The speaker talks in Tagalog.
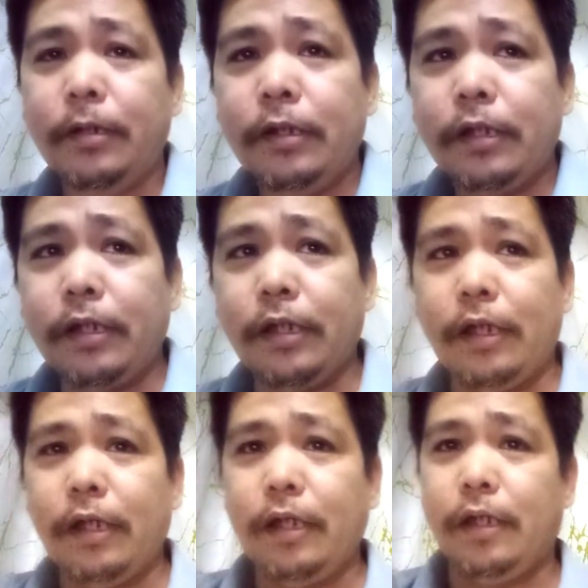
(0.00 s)

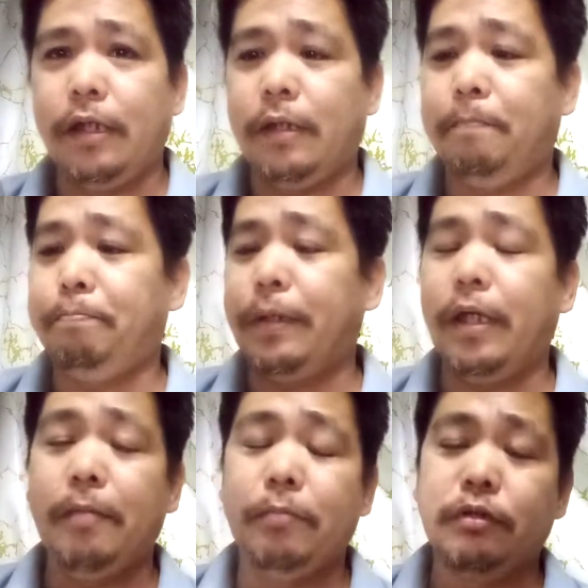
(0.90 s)
i
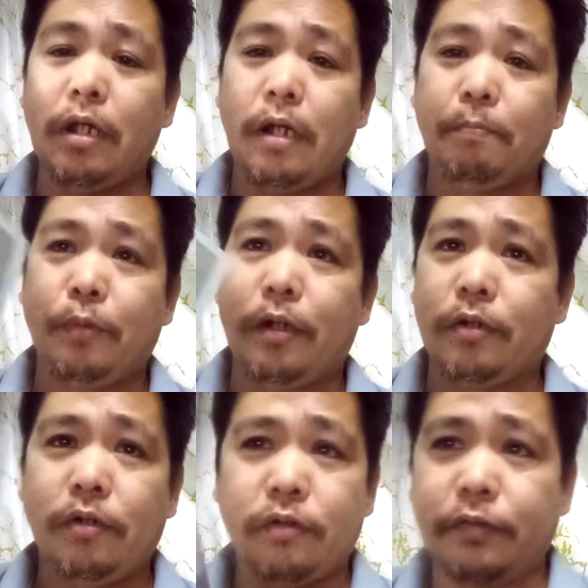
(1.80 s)
PM niyo na lang po
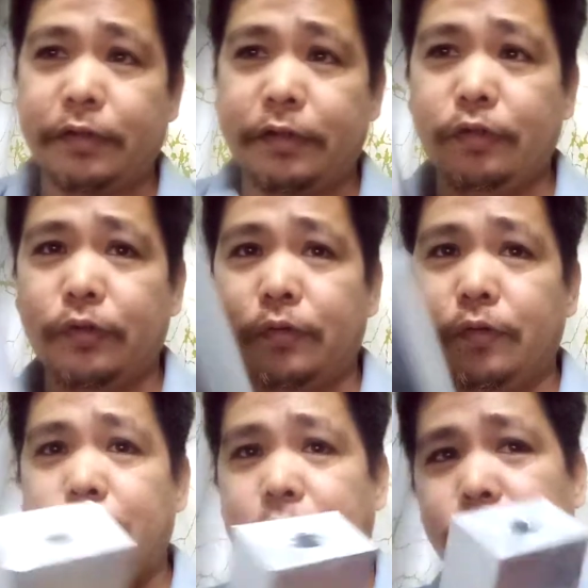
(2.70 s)
ako kung sino yung gusto